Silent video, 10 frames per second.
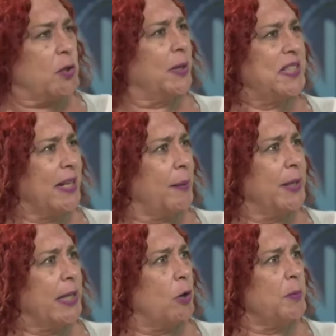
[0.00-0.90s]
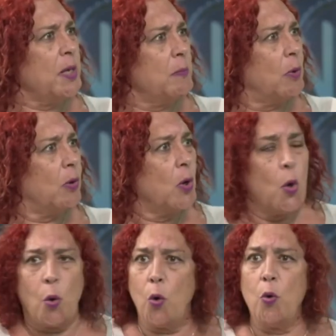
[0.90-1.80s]
exactamente lo mismo.
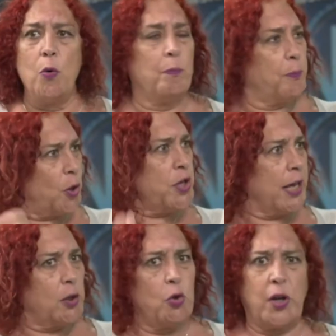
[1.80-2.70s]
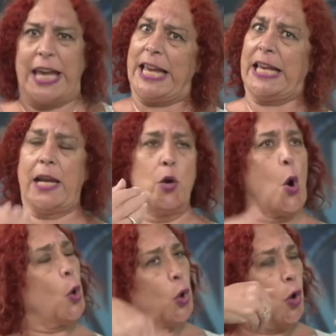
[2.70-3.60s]
Un proyecto que
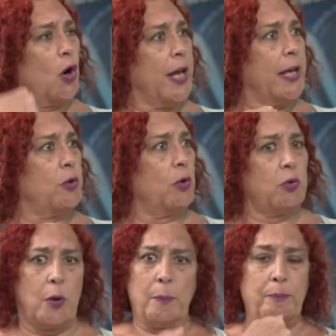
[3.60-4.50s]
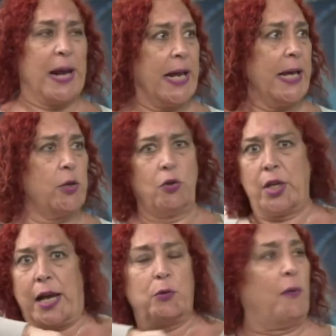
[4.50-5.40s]
creó con ellos, para ellos,
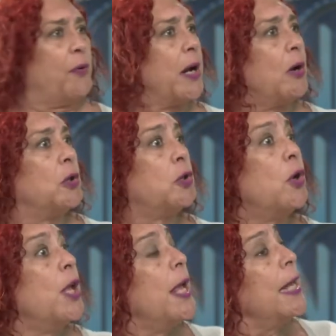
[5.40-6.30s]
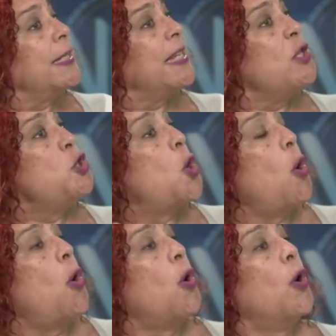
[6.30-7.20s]
dejando fuera a otro. Si
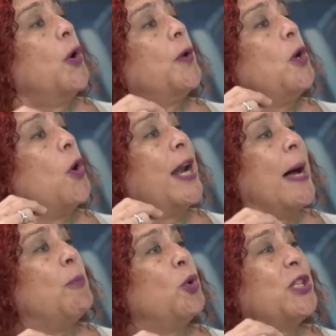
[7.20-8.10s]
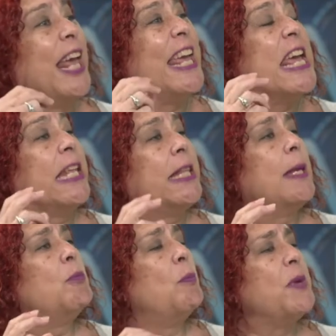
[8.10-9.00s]
no logramos en este
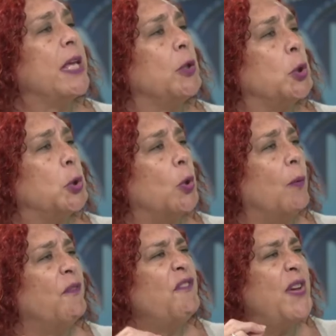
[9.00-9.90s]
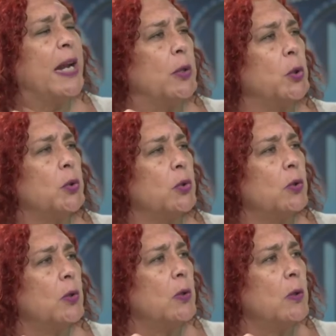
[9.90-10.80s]
momento vernos
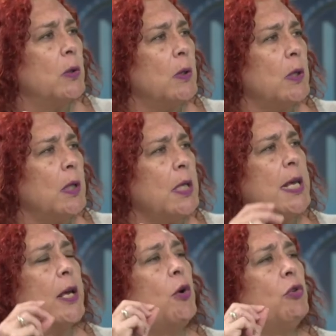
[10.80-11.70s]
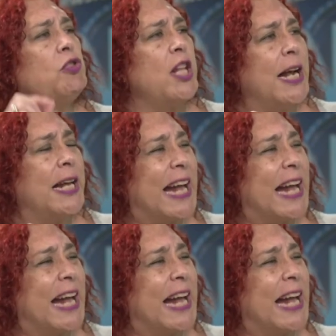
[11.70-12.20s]
y encontrar